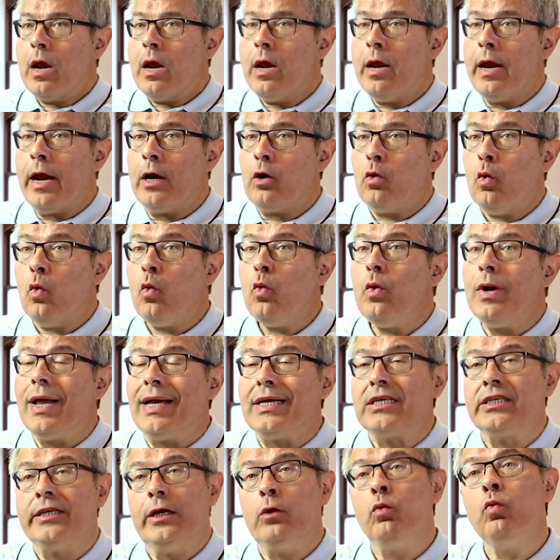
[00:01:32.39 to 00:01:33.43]
Y en
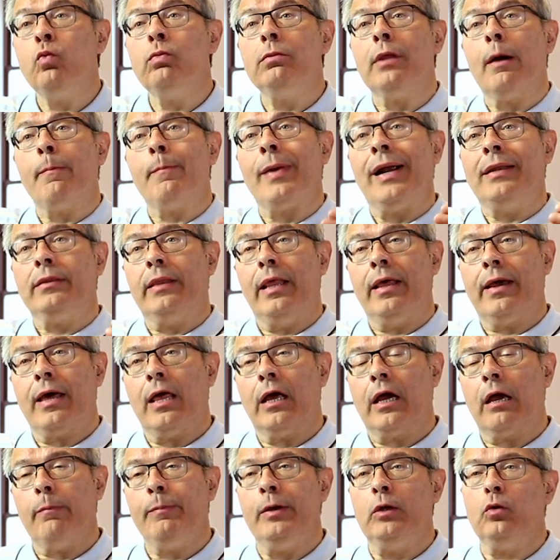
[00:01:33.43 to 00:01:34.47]
una segunda parte de
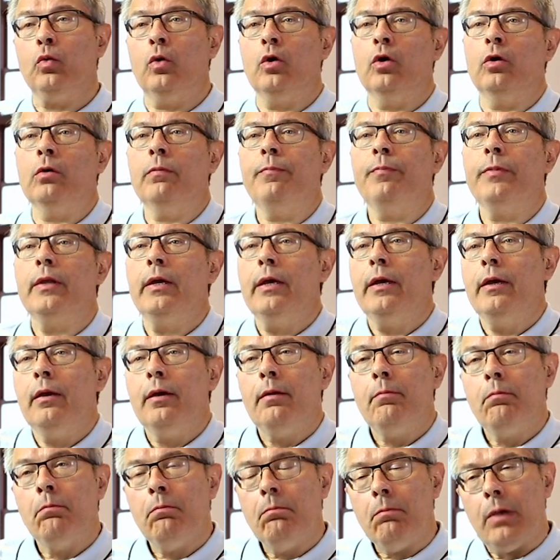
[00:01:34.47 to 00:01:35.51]
cada capítulo
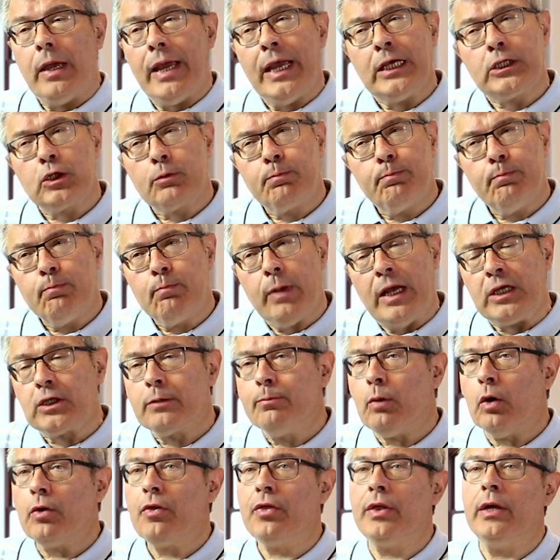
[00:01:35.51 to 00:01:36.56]
es,
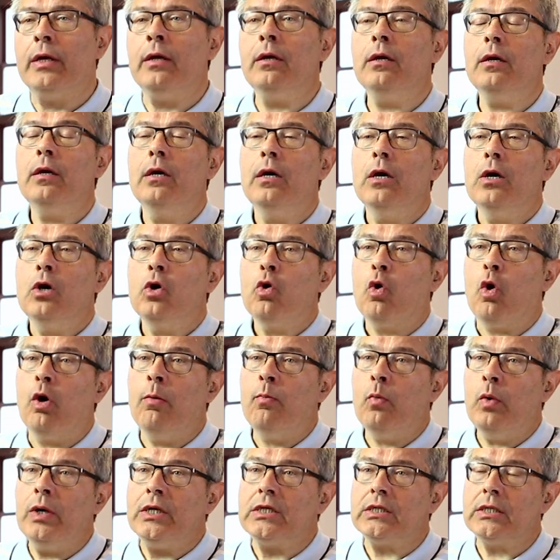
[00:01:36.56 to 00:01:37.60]
esboza
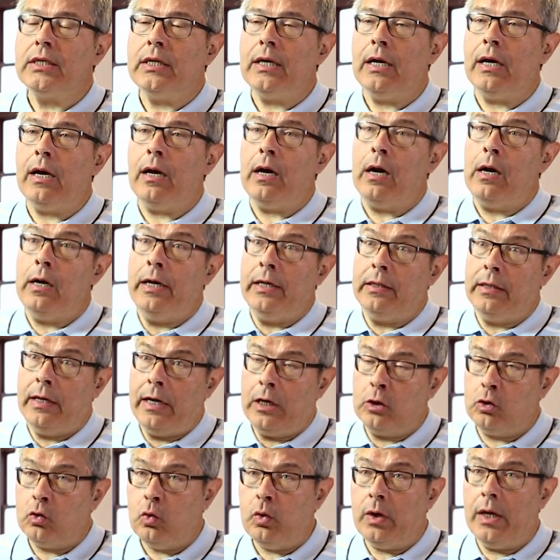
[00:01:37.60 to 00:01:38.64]
como esa
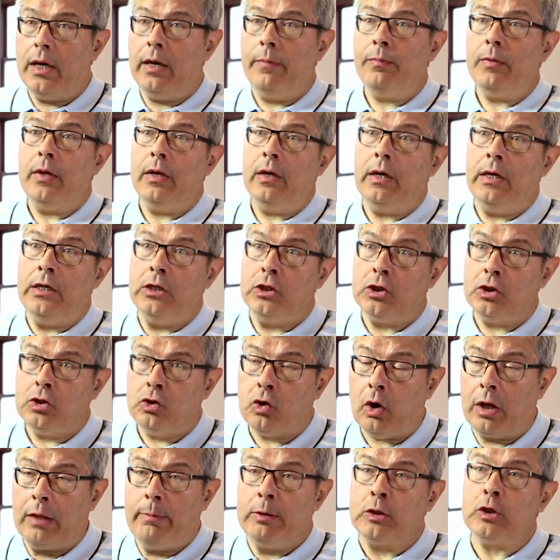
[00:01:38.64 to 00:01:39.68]
literatura,
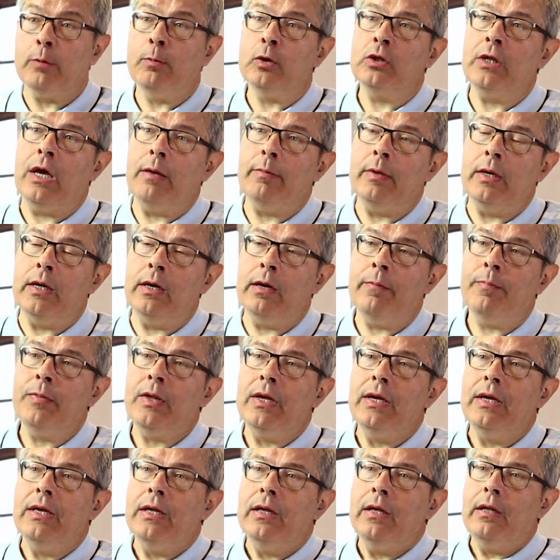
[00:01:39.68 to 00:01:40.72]
historia de Mesopotamia,
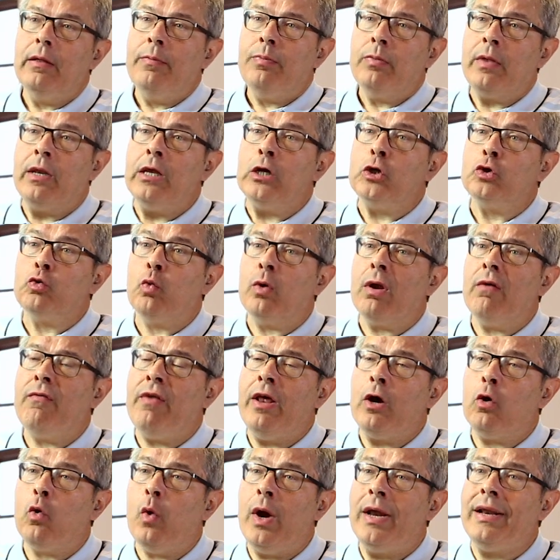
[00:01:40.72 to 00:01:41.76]
tiene su
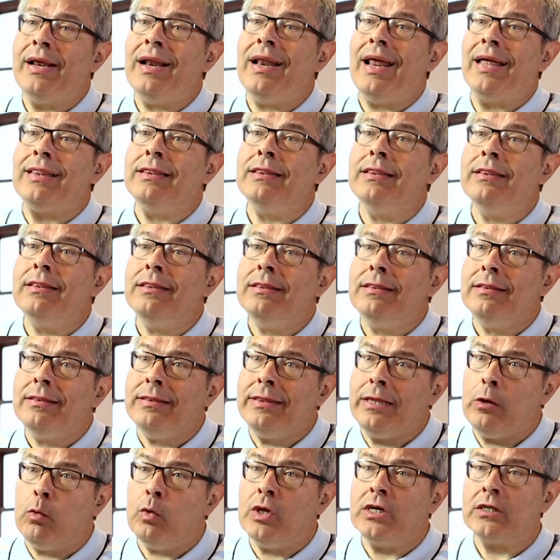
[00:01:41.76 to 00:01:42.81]
reflejo en el
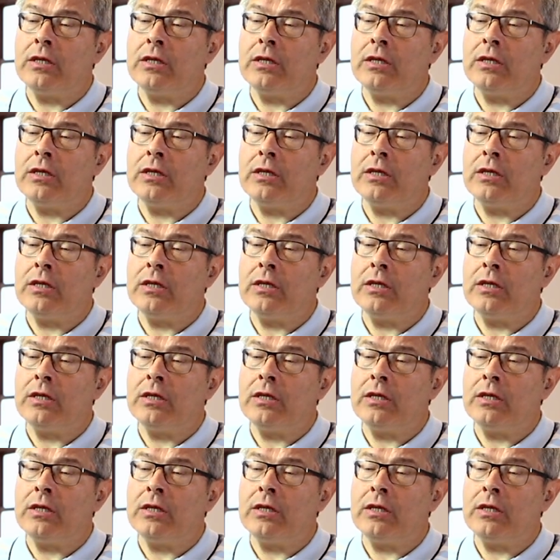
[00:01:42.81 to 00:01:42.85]
Antiguo